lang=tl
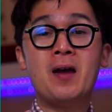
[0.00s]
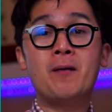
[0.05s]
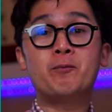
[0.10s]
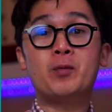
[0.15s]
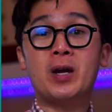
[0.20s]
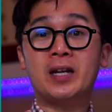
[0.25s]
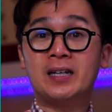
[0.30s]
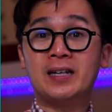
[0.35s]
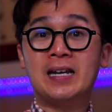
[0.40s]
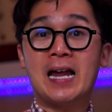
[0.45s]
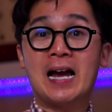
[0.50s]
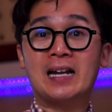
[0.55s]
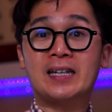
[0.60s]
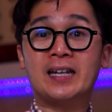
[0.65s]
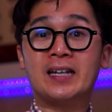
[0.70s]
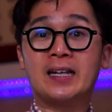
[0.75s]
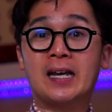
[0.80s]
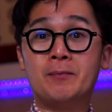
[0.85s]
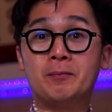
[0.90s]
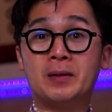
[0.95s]
Pwede
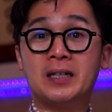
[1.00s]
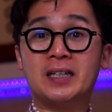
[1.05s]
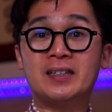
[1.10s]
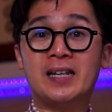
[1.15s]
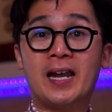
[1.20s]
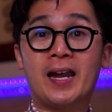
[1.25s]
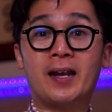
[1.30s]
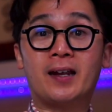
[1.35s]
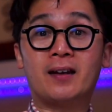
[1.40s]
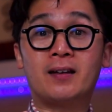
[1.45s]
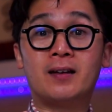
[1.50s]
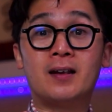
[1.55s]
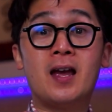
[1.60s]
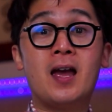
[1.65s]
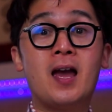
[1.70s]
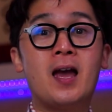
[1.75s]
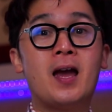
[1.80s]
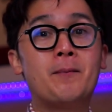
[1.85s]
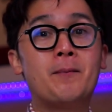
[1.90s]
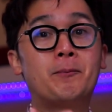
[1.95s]
natin gamitin
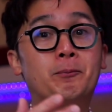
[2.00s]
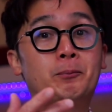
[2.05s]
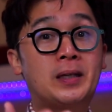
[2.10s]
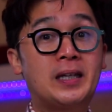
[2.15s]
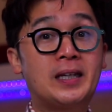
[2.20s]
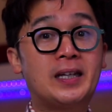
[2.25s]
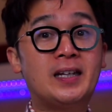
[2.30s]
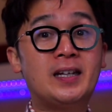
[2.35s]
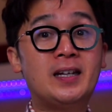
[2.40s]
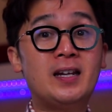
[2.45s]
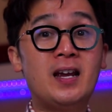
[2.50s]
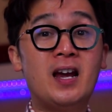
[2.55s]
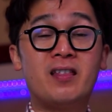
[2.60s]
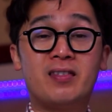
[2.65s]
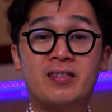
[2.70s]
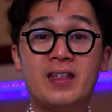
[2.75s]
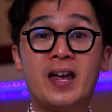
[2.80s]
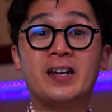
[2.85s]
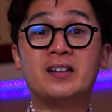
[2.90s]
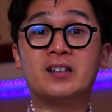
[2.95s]
P,
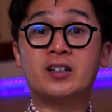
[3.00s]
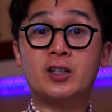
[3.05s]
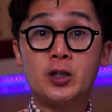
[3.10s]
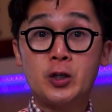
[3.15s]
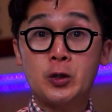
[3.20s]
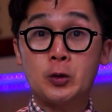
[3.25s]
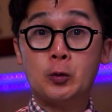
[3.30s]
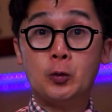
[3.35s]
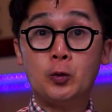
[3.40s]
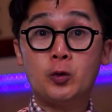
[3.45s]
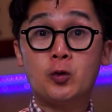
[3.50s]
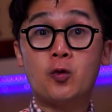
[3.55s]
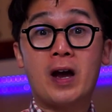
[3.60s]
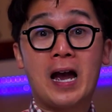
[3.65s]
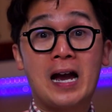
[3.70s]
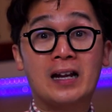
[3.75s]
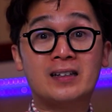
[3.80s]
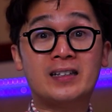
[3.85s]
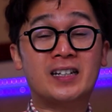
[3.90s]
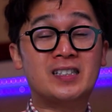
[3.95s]
then Q, yung
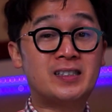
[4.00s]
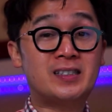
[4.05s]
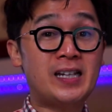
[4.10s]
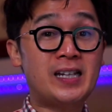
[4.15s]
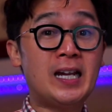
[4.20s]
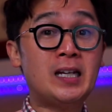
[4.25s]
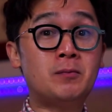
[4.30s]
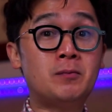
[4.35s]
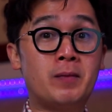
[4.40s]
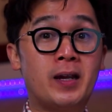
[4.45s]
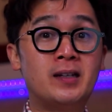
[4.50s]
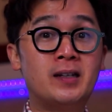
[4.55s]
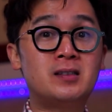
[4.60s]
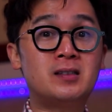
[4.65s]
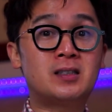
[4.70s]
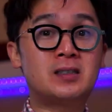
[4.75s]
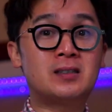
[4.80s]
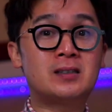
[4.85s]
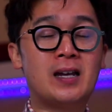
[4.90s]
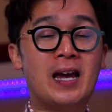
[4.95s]
ating
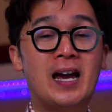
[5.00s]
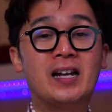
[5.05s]
statements.